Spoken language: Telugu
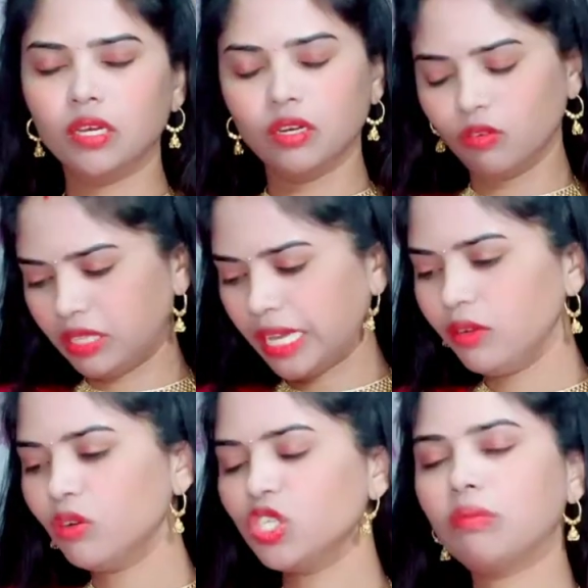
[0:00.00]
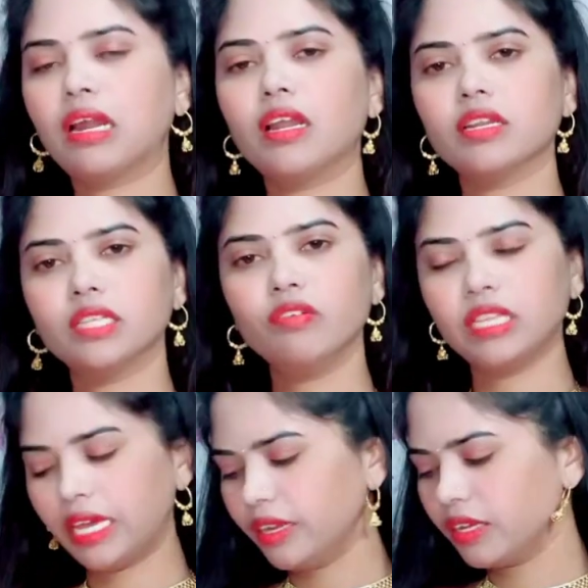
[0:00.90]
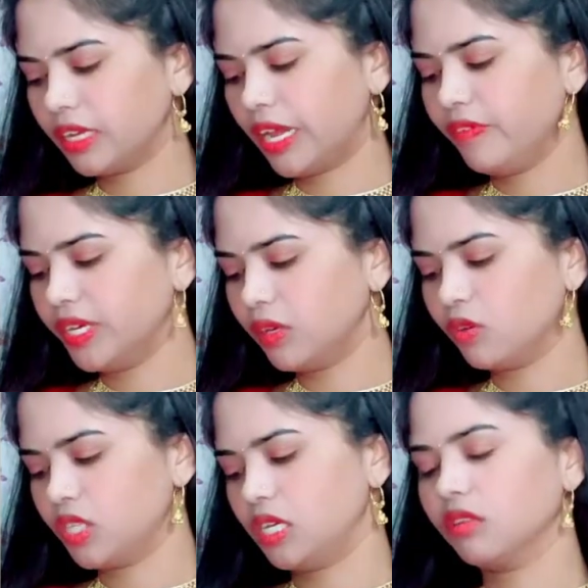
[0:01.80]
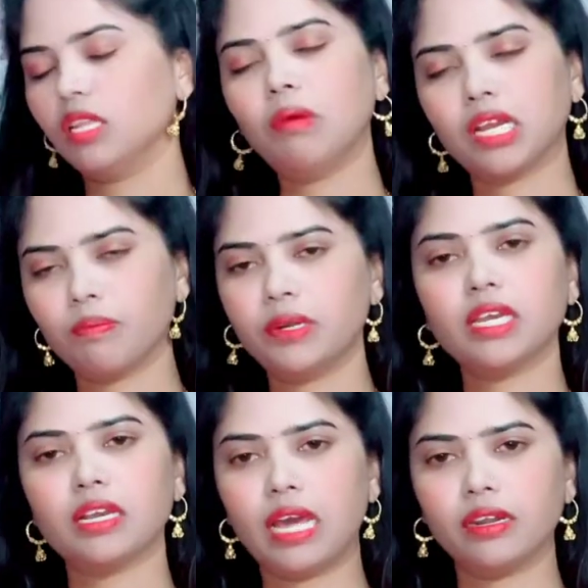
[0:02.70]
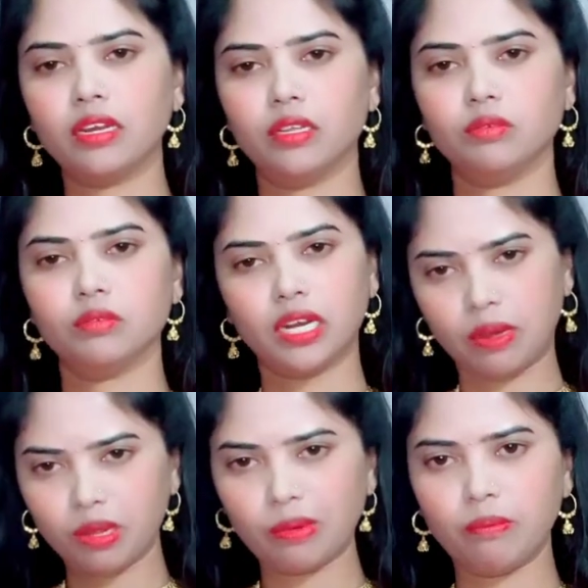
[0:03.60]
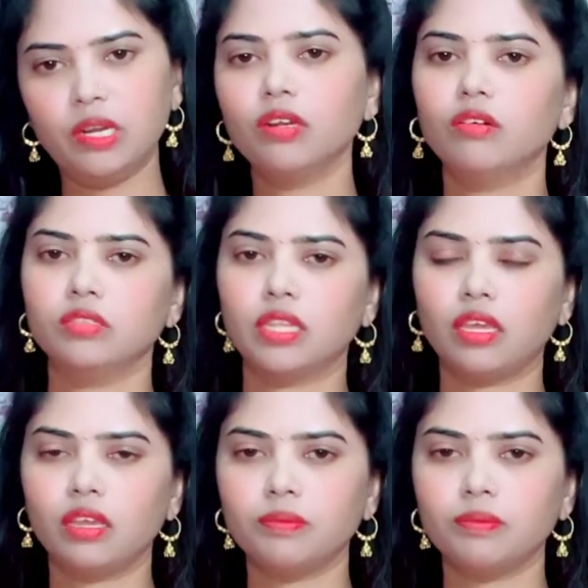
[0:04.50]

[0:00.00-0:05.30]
నువ్వు దేని గురించి మాట్లాడుతున్నావు దేనికి ఏ వీడియో గురించి అడుగుతున్నావు మాకు ఇప్పటికీ క్లారిటీ లేదు నా నెంబర్ పబ్లిక్లో ఉంది